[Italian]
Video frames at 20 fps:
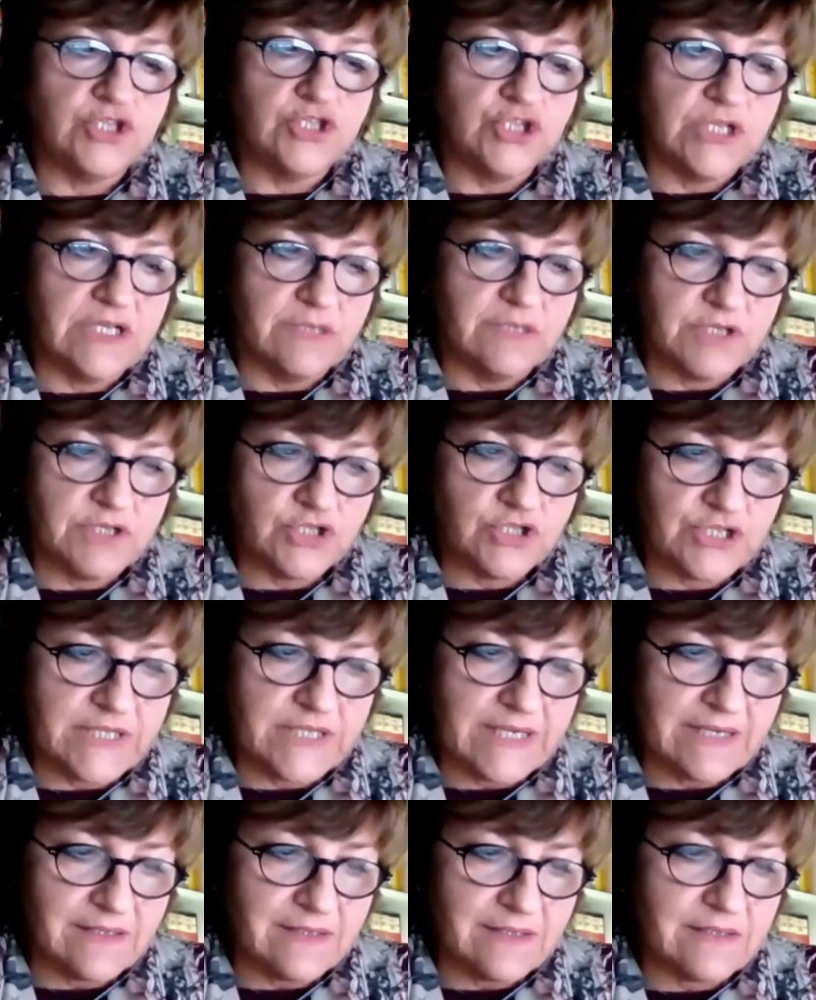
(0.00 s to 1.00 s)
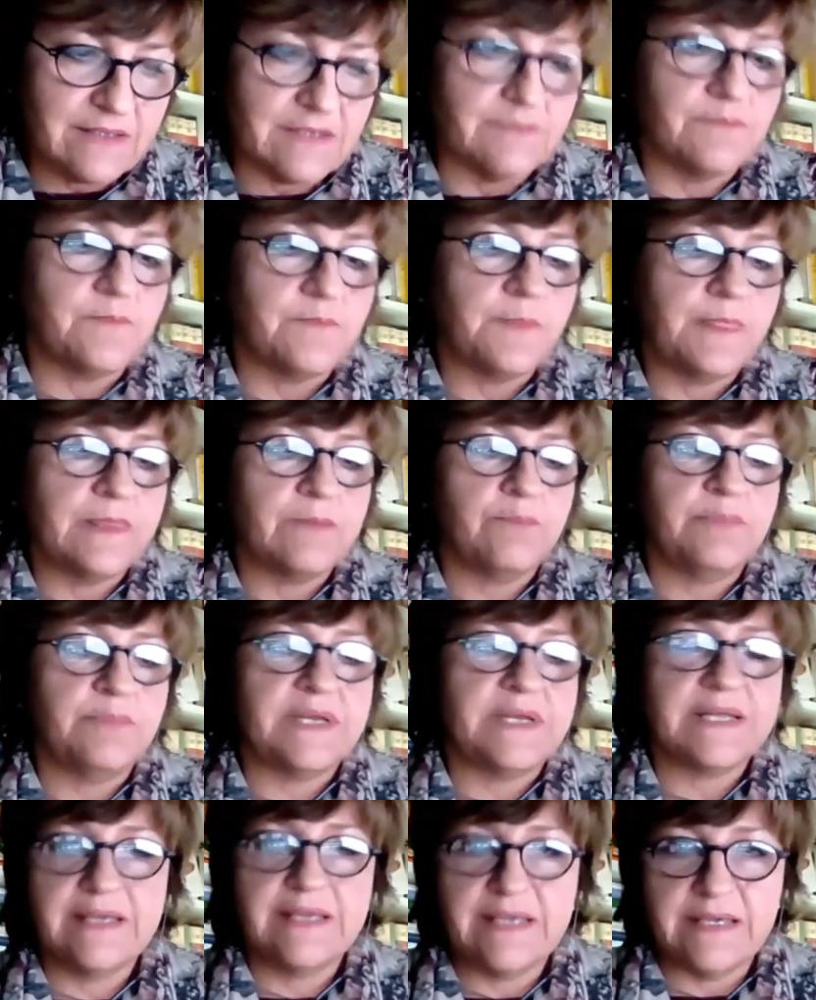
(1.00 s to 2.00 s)
dei cicli precedenti.
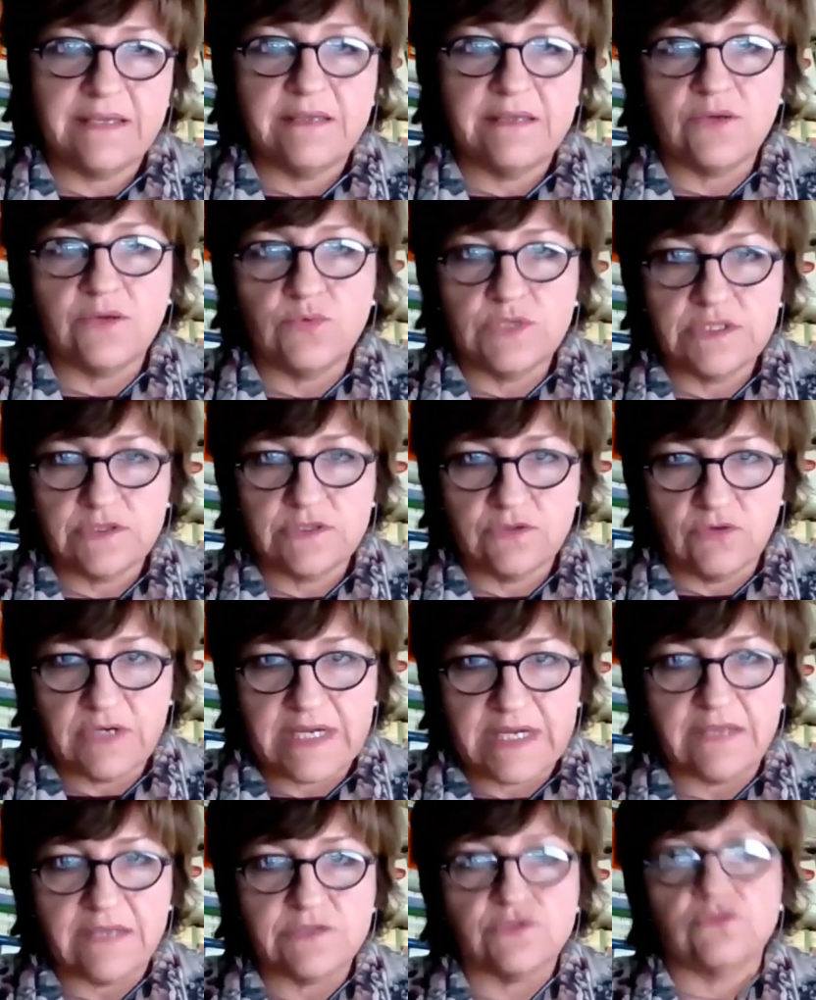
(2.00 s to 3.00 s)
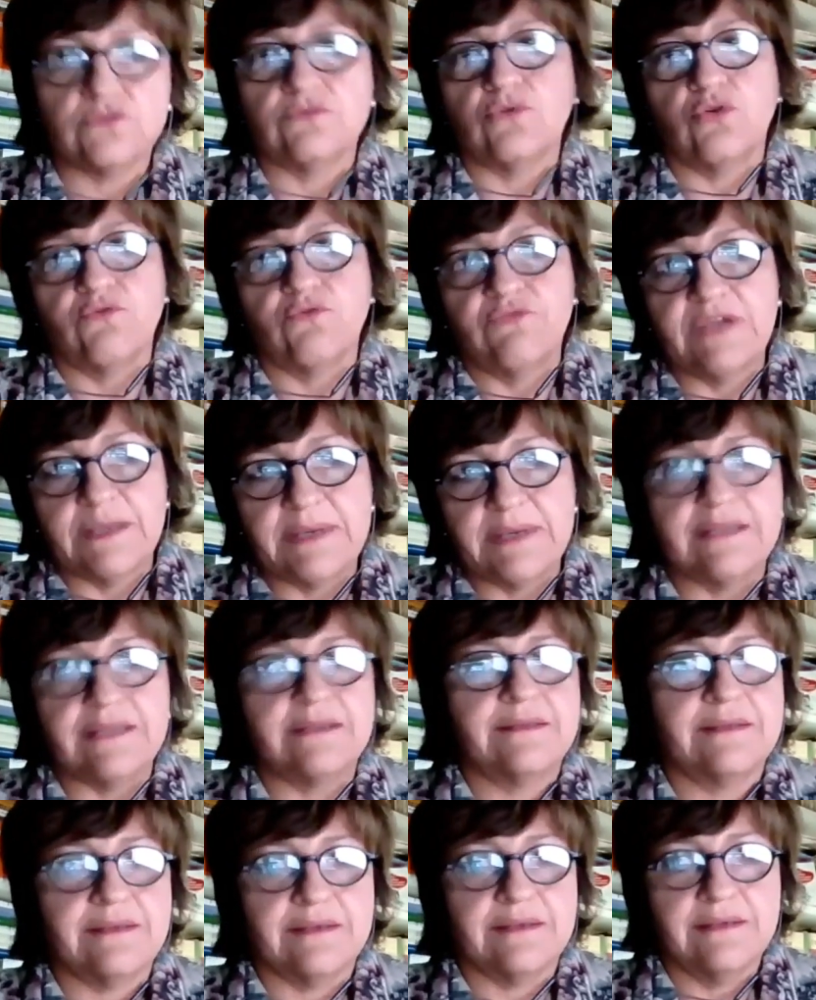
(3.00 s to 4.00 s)
Perché in questo caso,
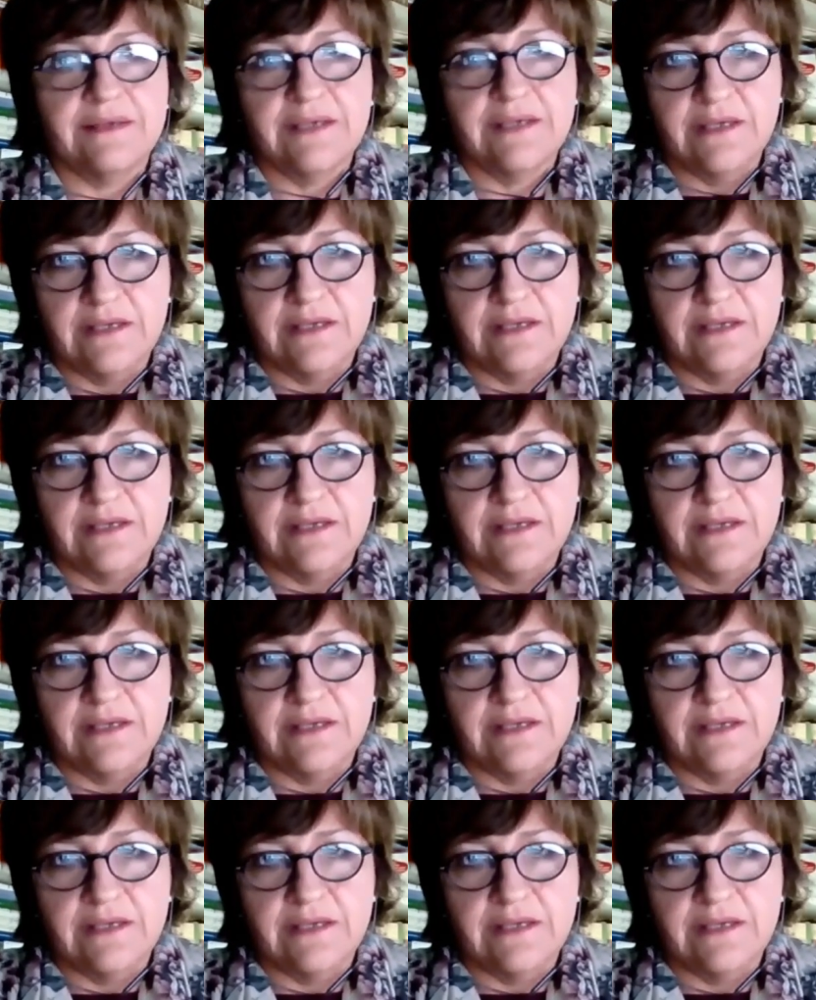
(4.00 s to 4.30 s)
ovviamente,